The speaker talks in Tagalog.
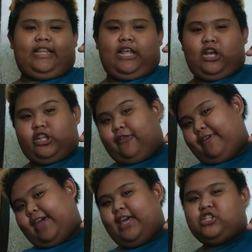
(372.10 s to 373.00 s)
the
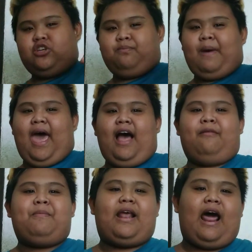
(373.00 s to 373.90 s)
notification
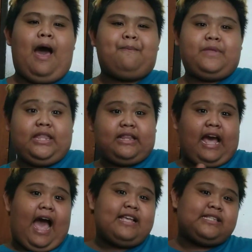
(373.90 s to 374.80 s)
bell para update
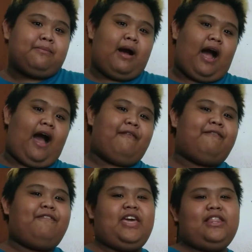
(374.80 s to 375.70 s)
ka sa mga
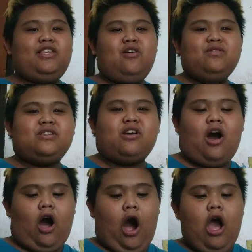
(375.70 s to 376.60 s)
videos
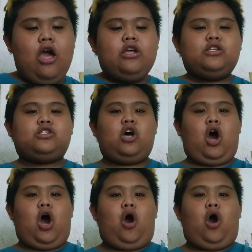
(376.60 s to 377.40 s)
ko. So,